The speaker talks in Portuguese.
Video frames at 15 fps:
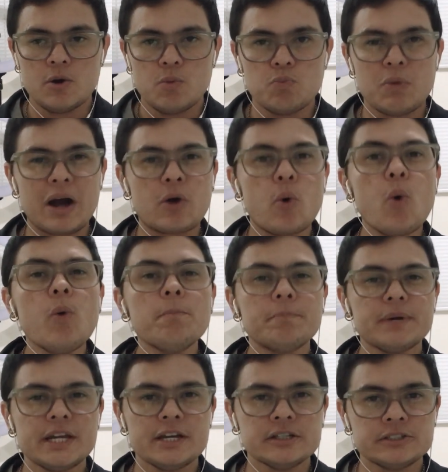uma
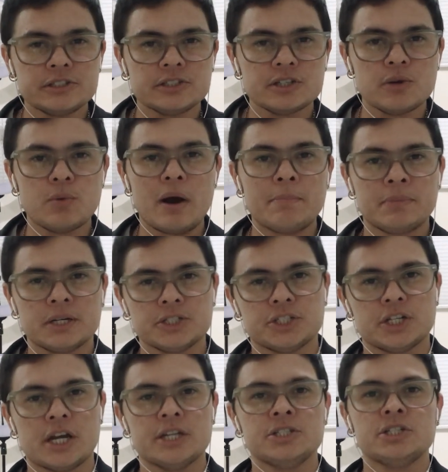compreensão
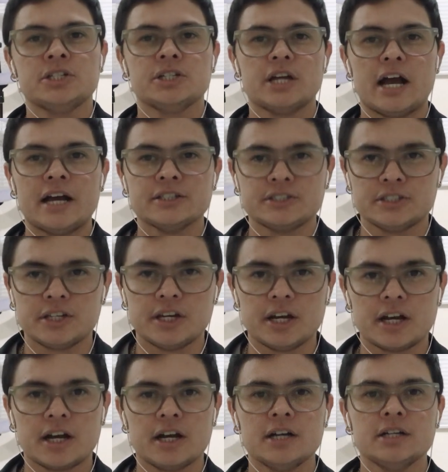abrangente
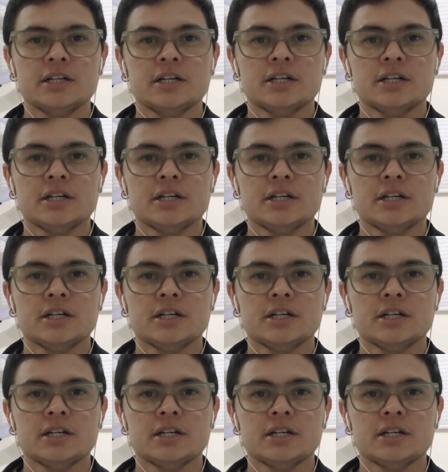acerca